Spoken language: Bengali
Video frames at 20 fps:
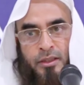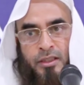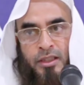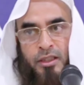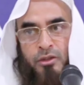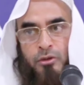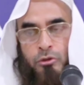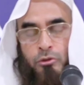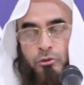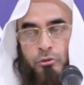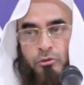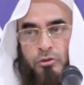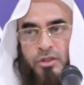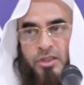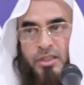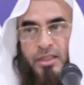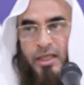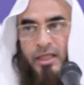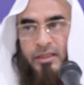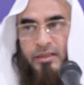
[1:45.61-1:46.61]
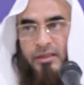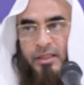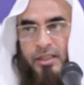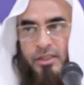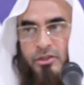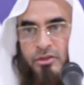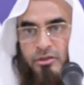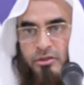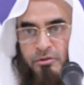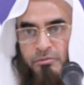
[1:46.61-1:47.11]
কিন্তু
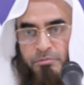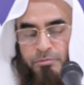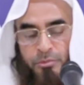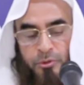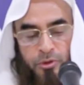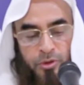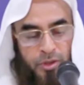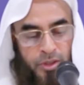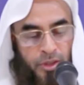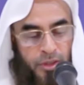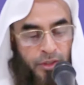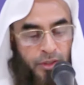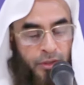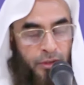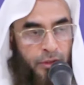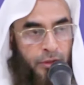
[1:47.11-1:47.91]
সাতাইশ সম্পর্কে